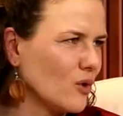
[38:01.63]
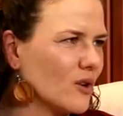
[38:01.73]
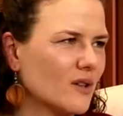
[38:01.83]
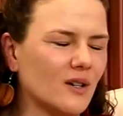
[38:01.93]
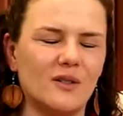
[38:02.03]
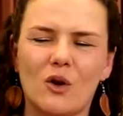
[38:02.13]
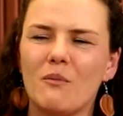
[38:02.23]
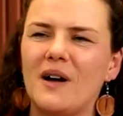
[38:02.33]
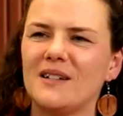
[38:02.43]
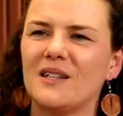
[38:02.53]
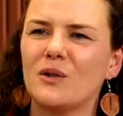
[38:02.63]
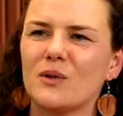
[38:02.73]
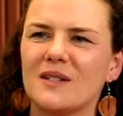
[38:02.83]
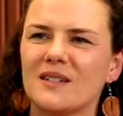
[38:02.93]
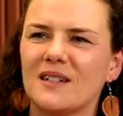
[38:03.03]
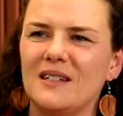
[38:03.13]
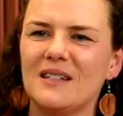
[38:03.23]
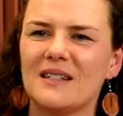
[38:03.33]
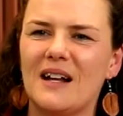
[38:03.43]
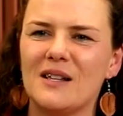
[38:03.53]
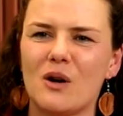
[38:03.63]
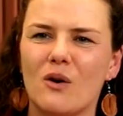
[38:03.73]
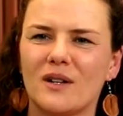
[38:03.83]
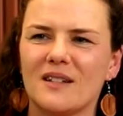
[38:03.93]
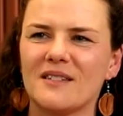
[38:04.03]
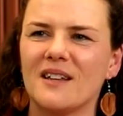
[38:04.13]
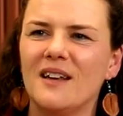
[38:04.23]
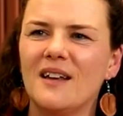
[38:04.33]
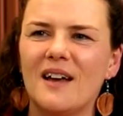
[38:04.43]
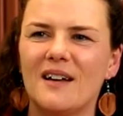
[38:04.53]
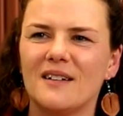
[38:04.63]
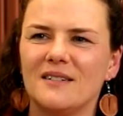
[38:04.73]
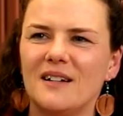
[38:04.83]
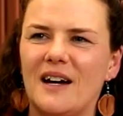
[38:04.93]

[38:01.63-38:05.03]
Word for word: noch, äh, noch mal die Küste genießen. Also auch das äh,